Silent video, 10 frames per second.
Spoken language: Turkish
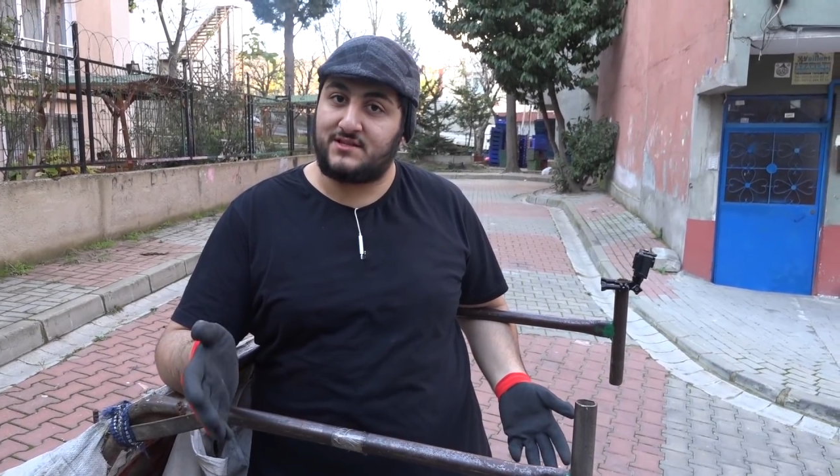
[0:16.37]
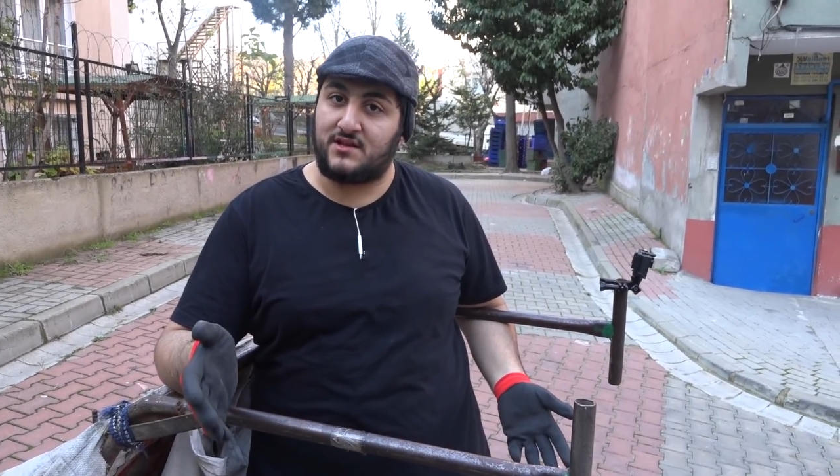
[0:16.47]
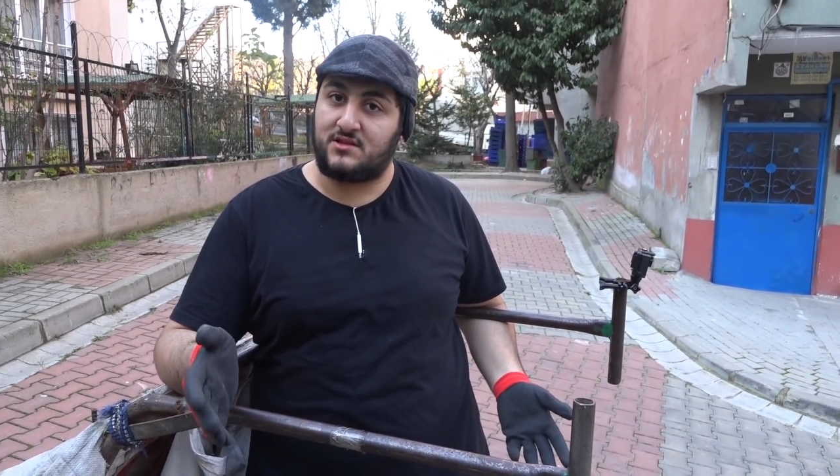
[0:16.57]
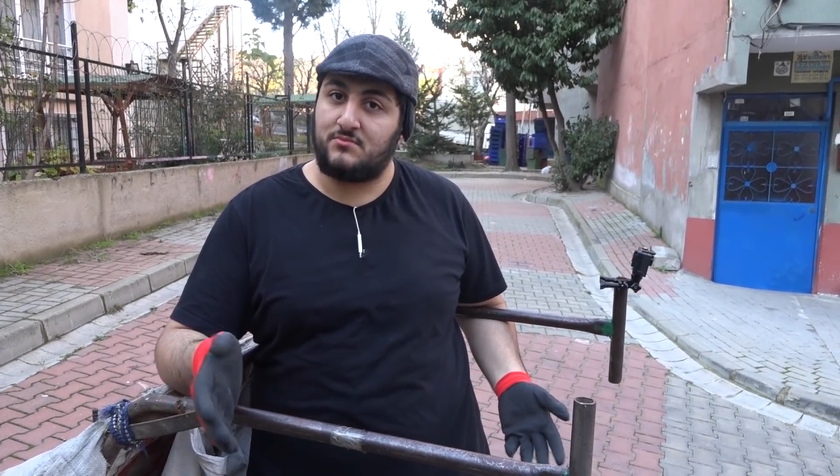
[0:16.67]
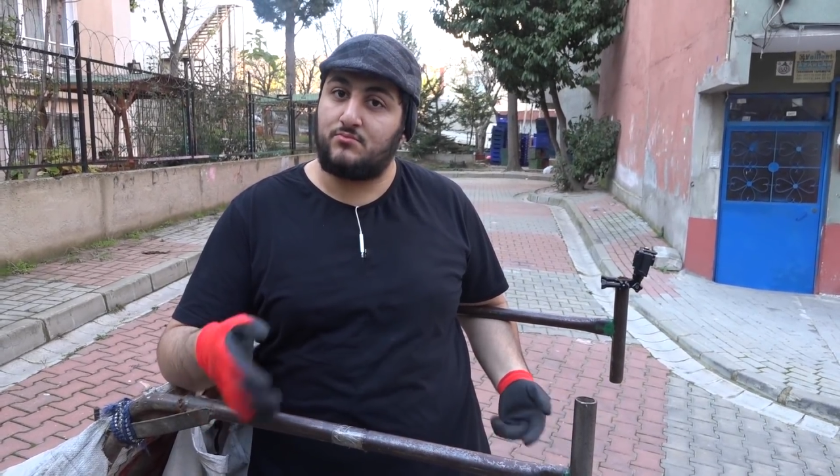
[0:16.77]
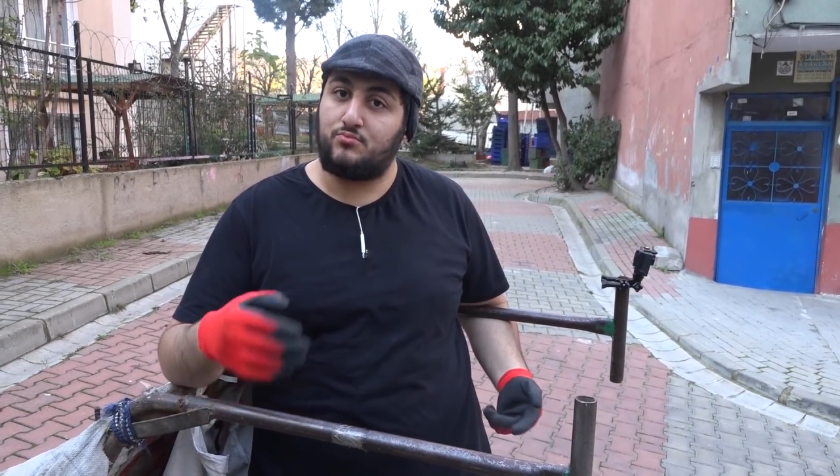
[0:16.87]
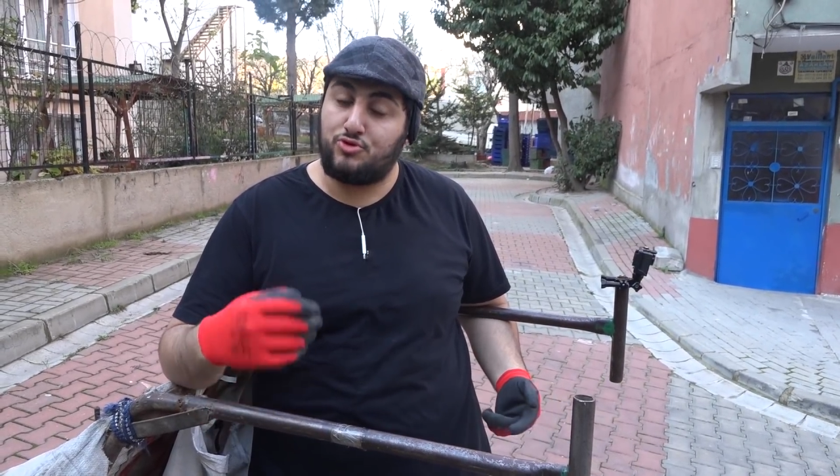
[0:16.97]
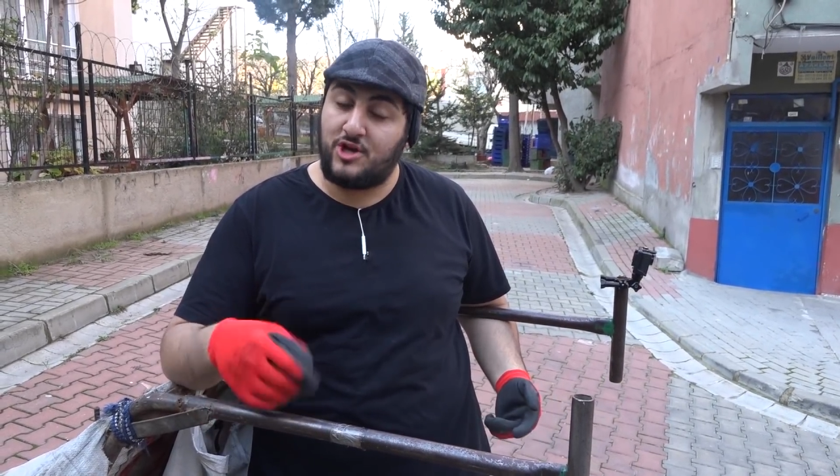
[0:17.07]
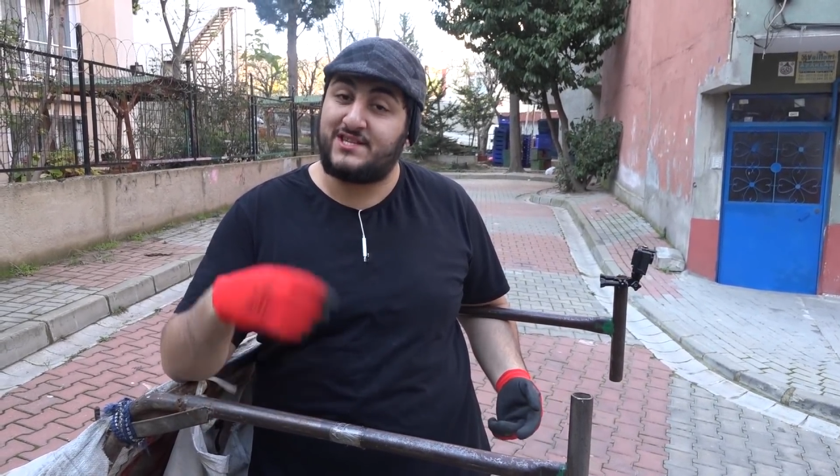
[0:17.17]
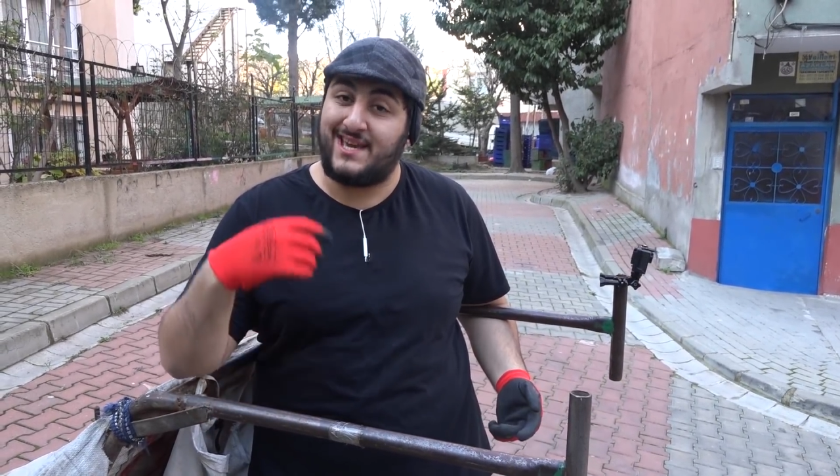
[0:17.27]
sattım.
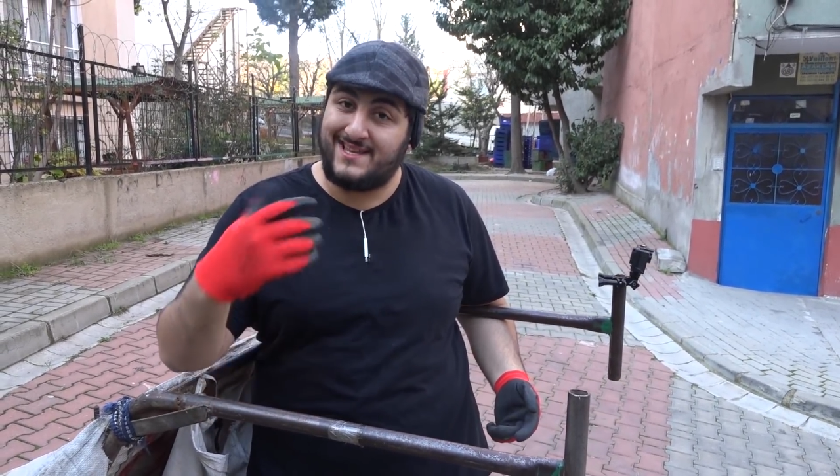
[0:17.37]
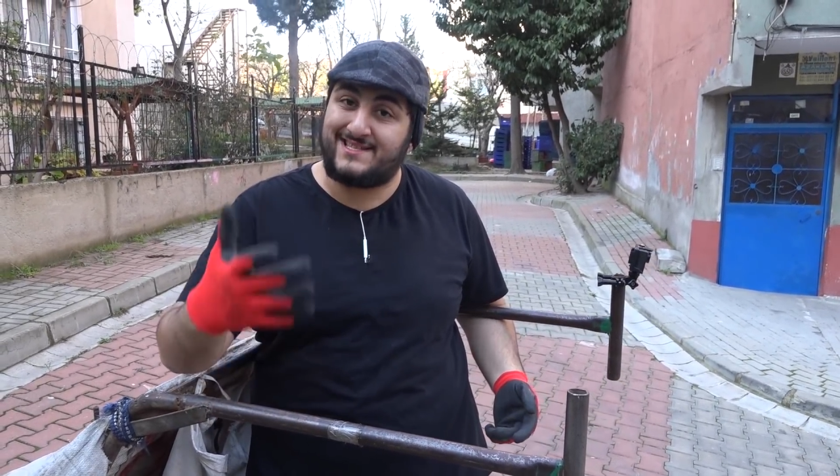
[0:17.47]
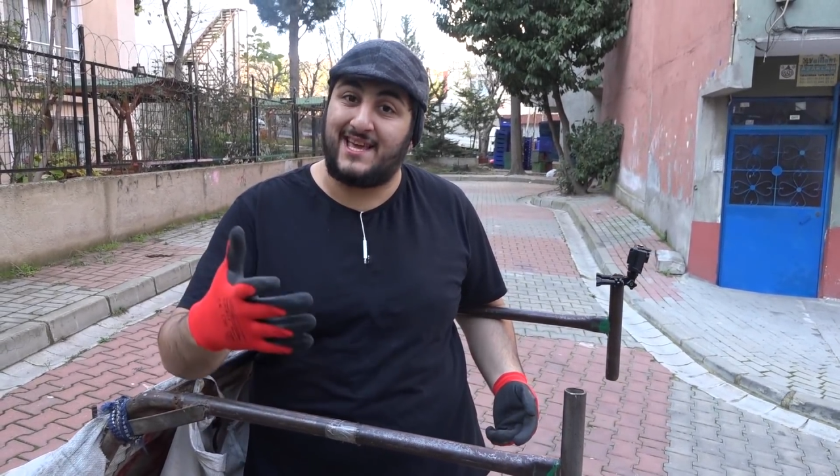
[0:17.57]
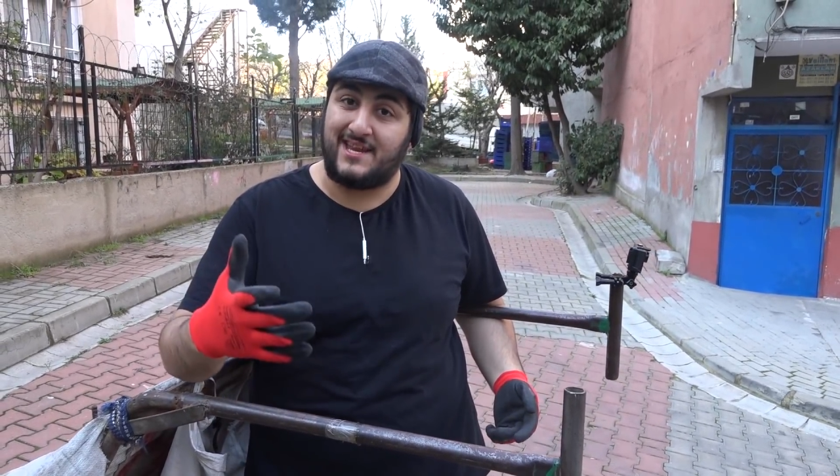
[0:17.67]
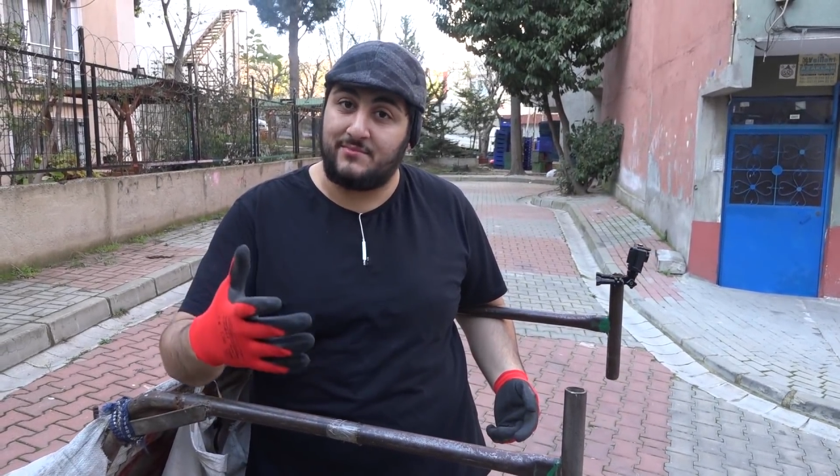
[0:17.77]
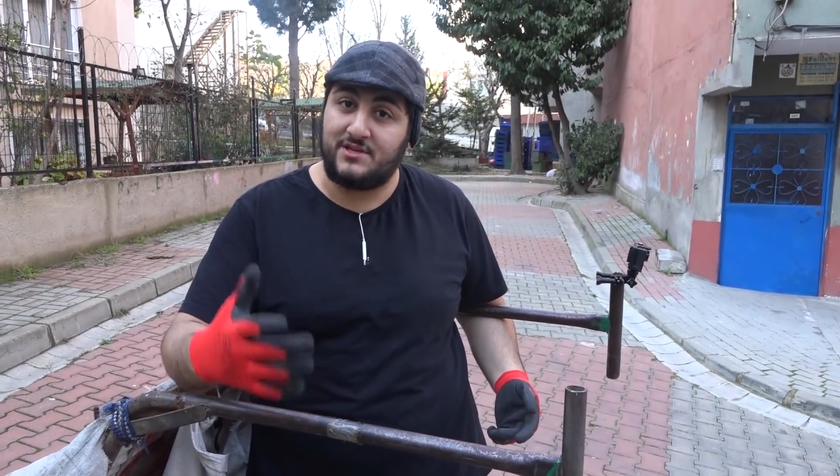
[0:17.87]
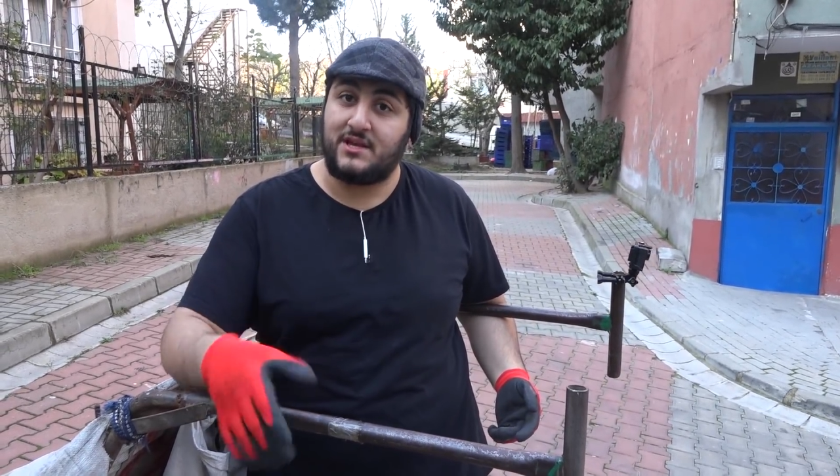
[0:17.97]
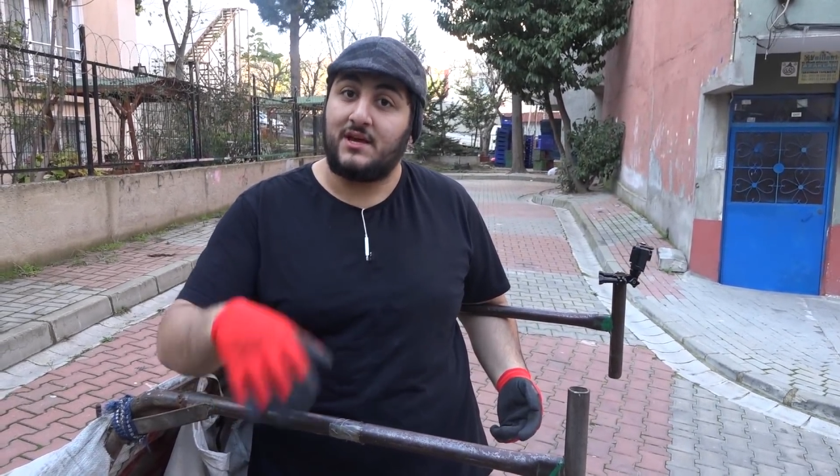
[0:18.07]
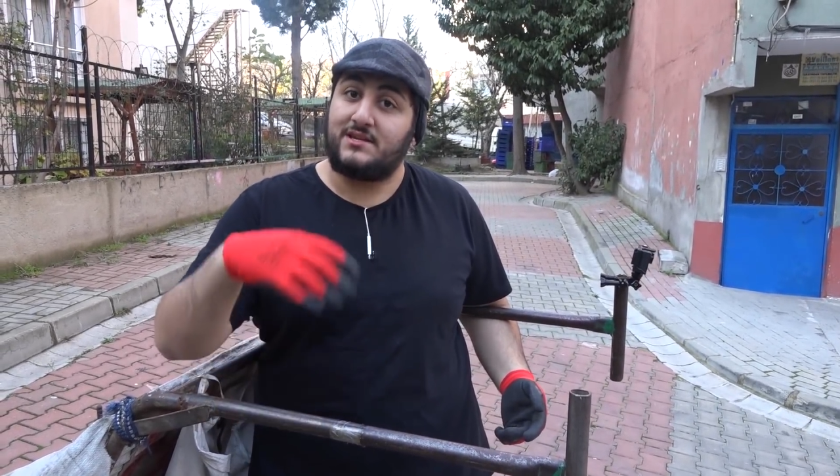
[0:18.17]
Bu da yeni serimiz.